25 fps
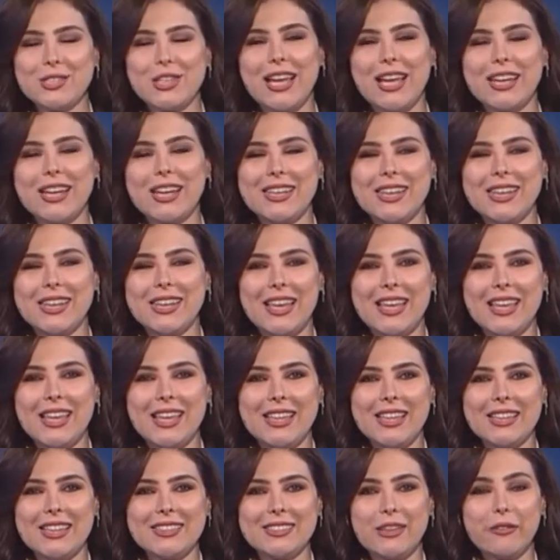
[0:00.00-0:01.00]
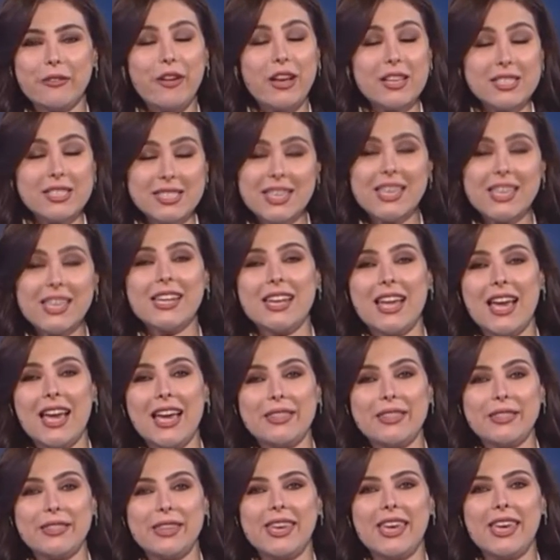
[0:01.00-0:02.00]
عن آه،
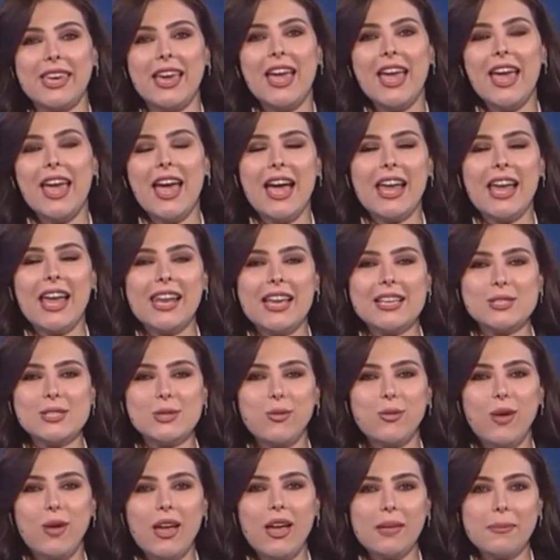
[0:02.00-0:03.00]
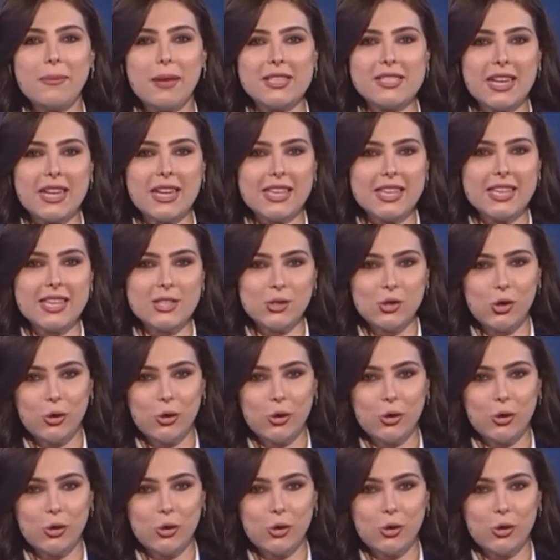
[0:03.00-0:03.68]
تفاصيل هذه الأسواق مع سركيس